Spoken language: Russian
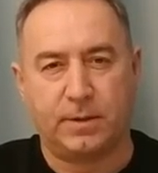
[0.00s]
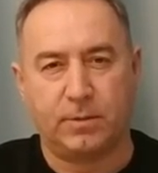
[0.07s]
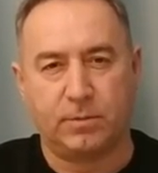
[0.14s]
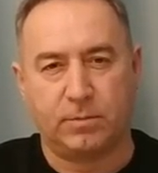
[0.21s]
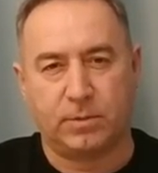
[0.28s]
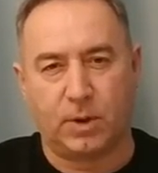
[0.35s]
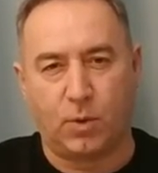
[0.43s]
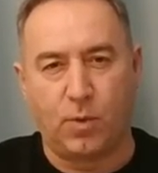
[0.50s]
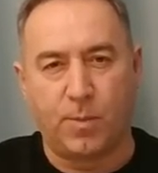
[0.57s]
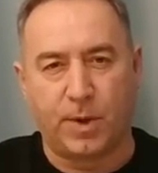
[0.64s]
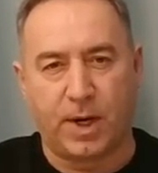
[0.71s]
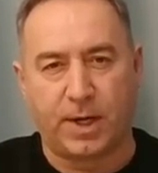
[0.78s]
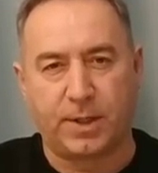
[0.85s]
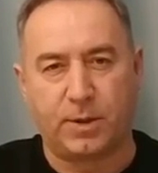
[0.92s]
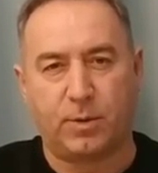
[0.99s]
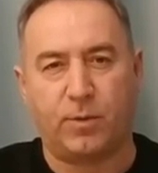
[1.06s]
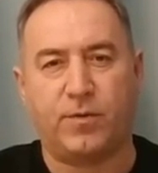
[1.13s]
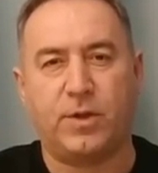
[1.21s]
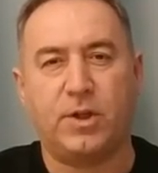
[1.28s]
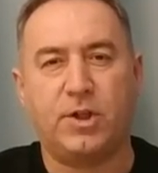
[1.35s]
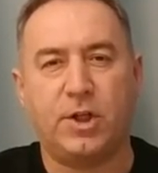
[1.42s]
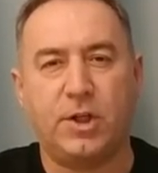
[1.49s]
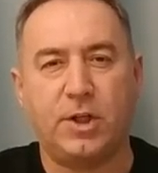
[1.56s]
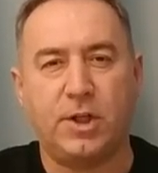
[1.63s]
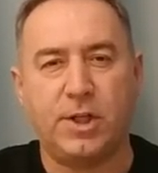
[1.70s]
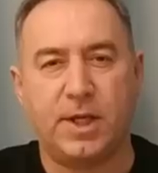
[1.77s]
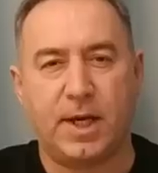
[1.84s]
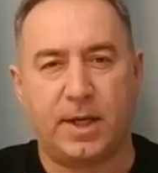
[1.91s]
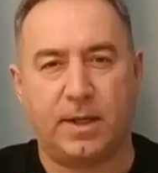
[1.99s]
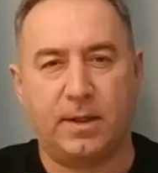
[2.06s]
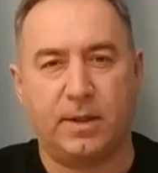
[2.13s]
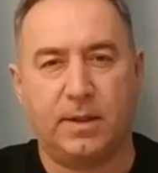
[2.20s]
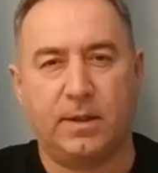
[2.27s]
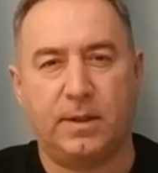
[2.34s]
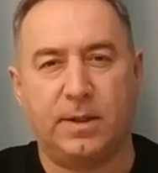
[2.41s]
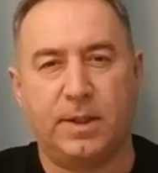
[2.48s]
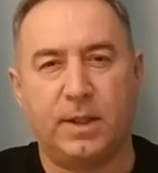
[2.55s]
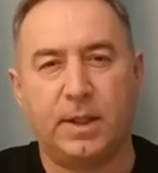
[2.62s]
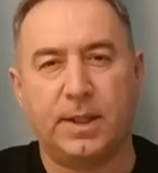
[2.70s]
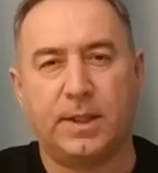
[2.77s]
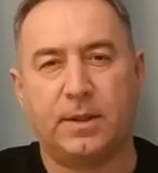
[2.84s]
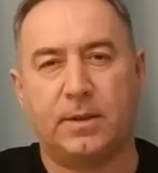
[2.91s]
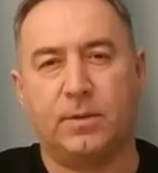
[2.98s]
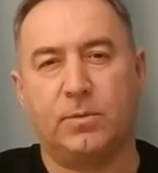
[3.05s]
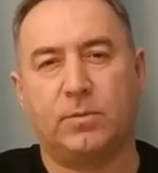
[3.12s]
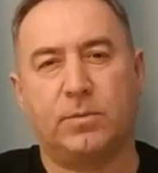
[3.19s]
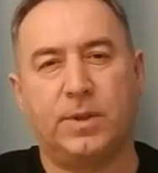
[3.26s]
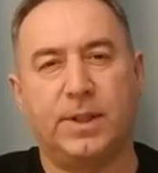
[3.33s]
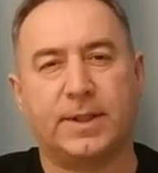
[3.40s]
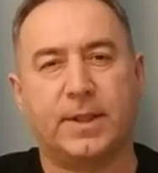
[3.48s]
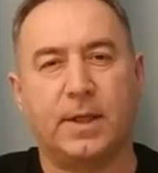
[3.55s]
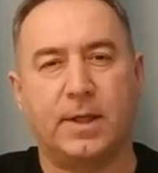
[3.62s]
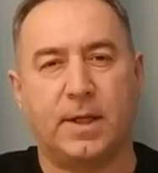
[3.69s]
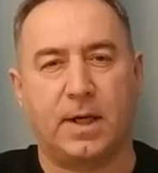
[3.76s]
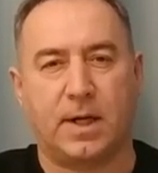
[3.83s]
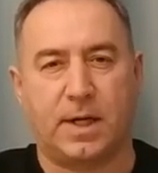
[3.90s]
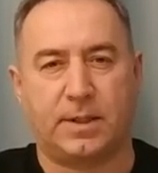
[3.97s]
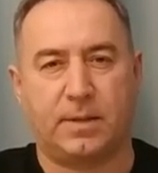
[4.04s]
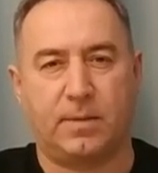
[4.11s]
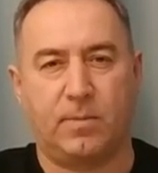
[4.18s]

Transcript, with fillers: ну, такую практику в течение дня делайте ну, несколько раз.